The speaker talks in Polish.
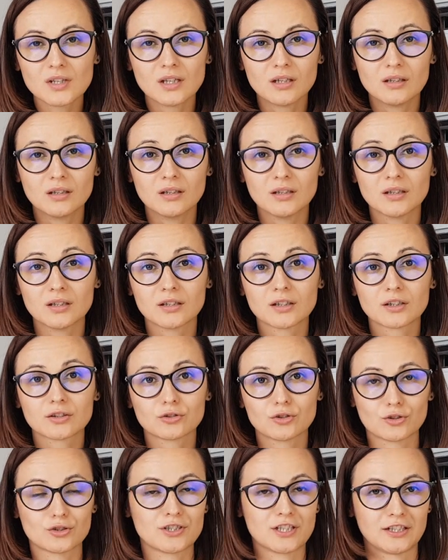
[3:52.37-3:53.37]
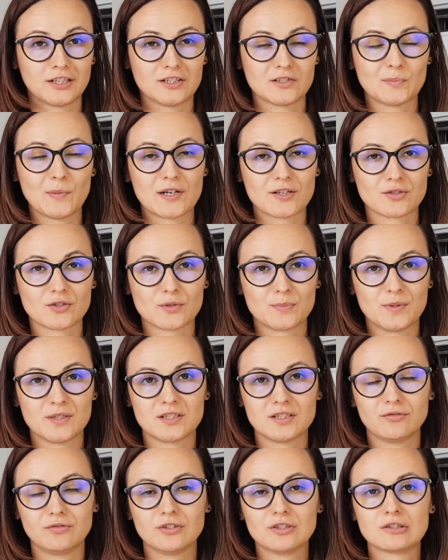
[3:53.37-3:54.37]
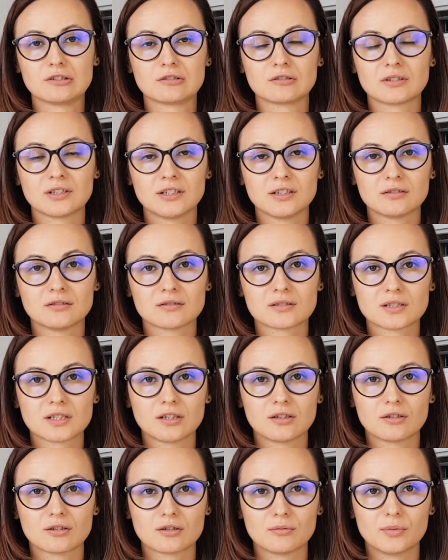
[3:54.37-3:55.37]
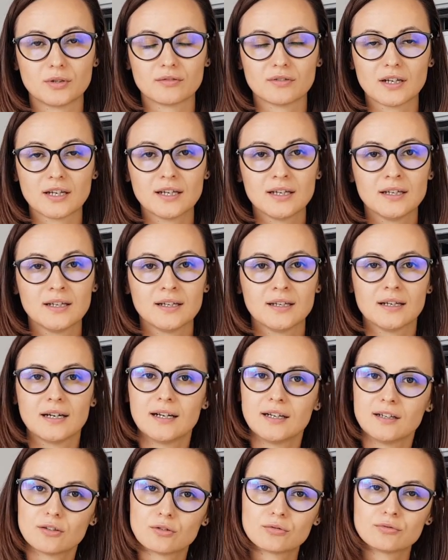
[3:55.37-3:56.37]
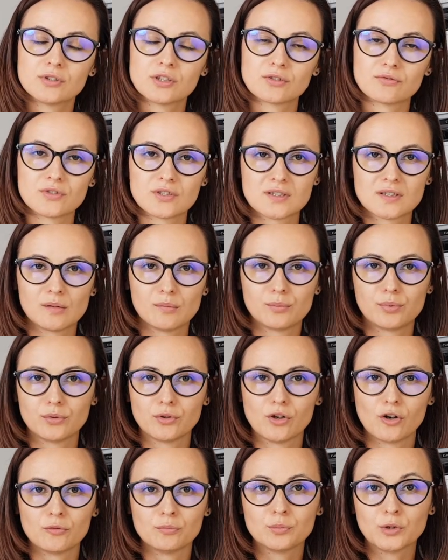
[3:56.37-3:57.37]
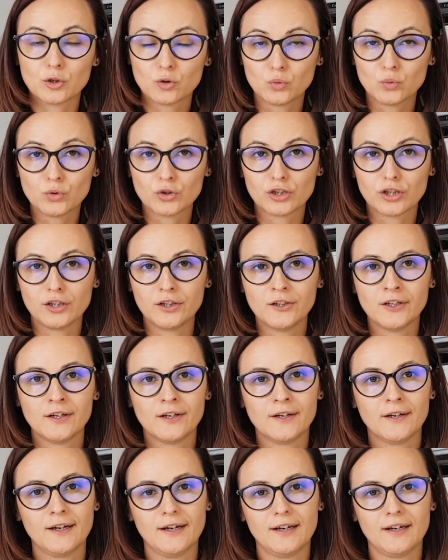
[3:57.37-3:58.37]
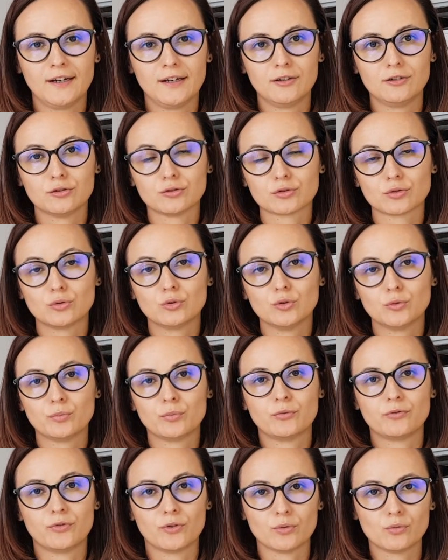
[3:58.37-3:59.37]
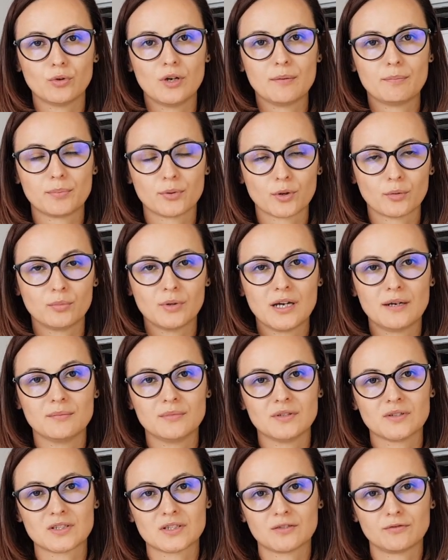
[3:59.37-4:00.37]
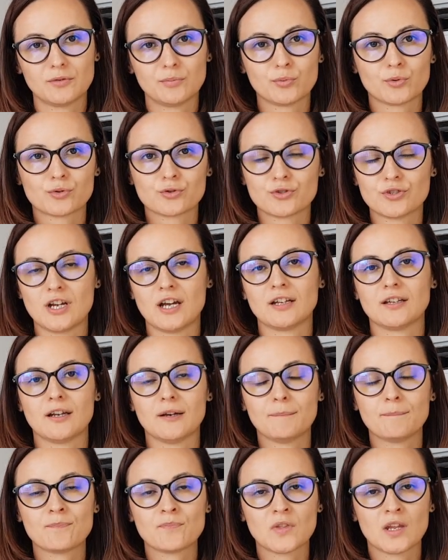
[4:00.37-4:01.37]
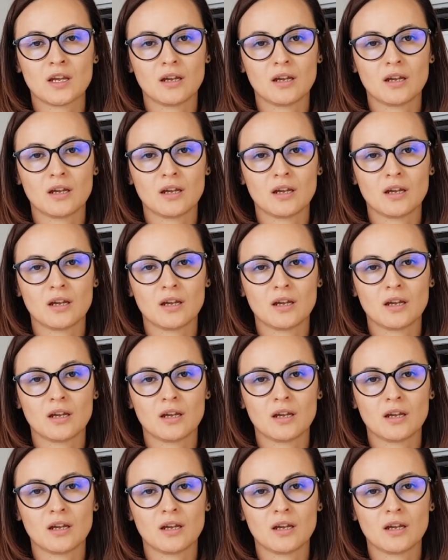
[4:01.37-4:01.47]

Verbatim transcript: E, to tak jest bardzo specyficzne do tej jednostki chorobowej, ale również występują biegunki e, lub w ogóle problemy z wypróżnianiem.